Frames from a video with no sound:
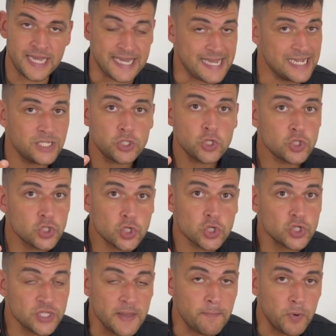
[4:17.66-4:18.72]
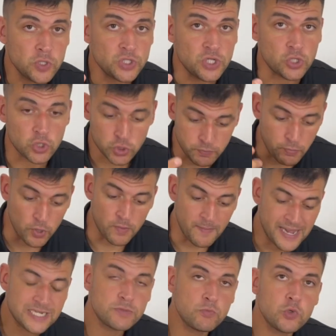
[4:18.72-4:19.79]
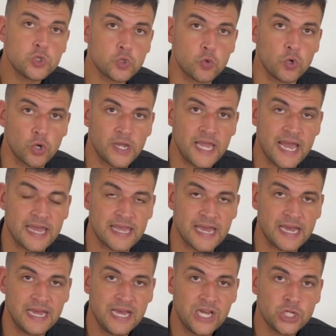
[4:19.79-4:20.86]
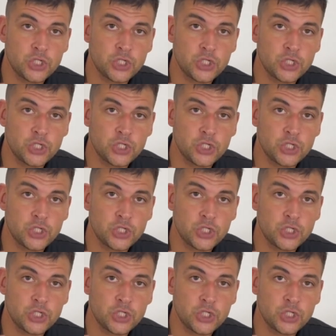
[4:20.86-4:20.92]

Y estos dos depósitos, por más músculo que haya,